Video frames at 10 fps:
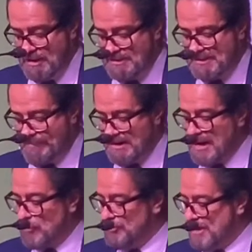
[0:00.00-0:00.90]
saber
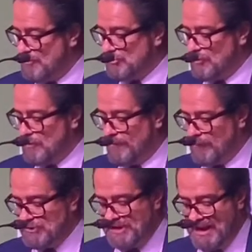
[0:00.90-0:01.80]
que contamos con
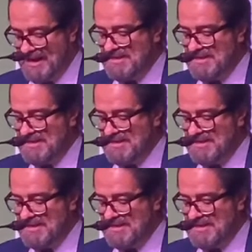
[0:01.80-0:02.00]
COFOSE